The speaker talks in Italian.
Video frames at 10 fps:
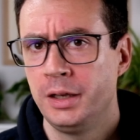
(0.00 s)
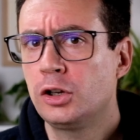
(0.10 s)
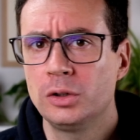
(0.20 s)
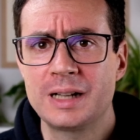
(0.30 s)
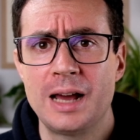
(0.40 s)
Il
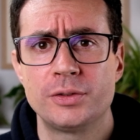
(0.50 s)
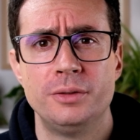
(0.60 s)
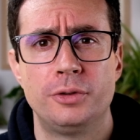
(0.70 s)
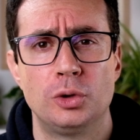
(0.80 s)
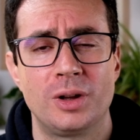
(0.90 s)
contrasto
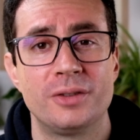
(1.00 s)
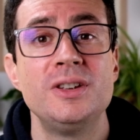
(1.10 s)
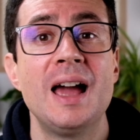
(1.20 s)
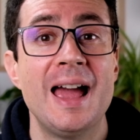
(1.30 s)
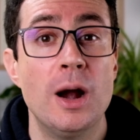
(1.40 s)
in
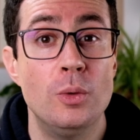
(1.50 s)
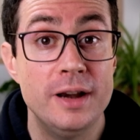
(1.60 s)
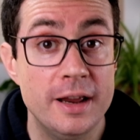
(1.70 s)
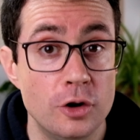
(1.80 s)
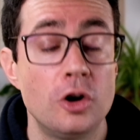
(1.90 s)
fotografia è
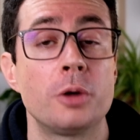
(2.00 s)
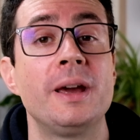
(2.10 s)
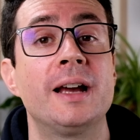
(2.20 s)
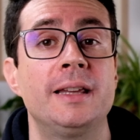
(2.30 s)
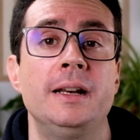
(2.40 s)
un enorme
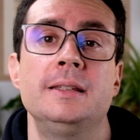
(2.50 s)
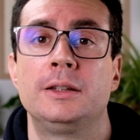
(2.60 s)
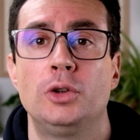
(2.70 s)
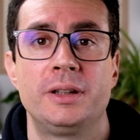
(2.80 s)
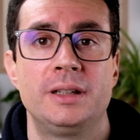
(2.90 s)
catalizzatore